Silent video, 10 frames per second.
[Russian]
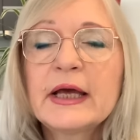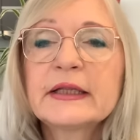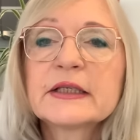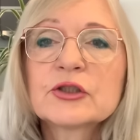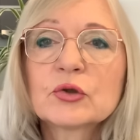
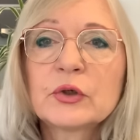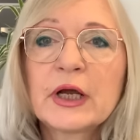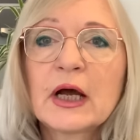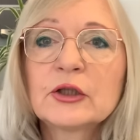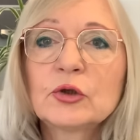Это
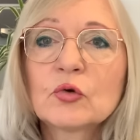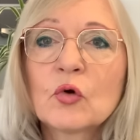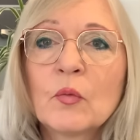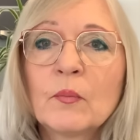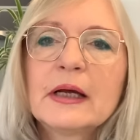история о
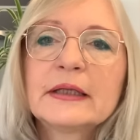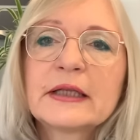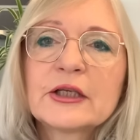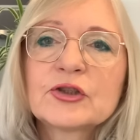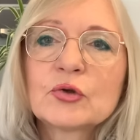другом.
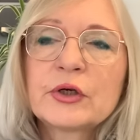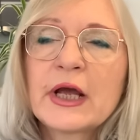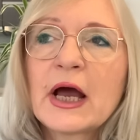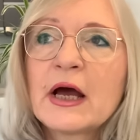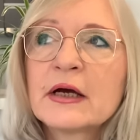Это
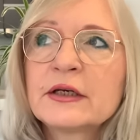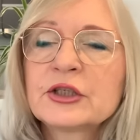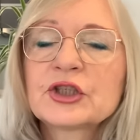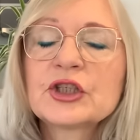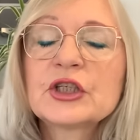история о
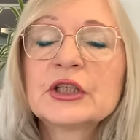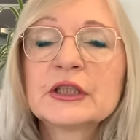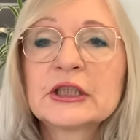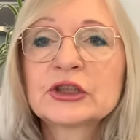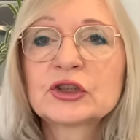решительно
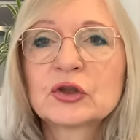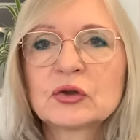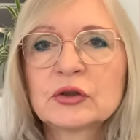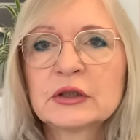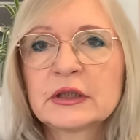
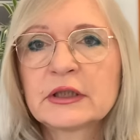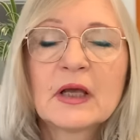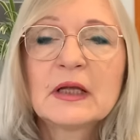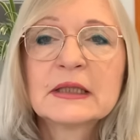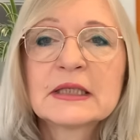настроенных
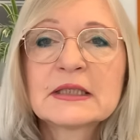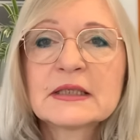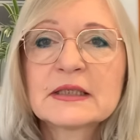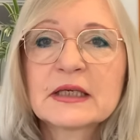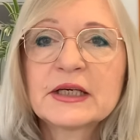
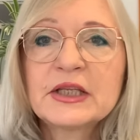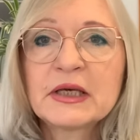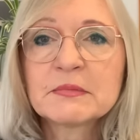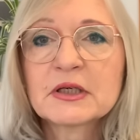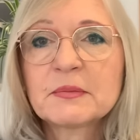нацистских
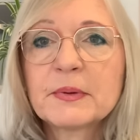немцах,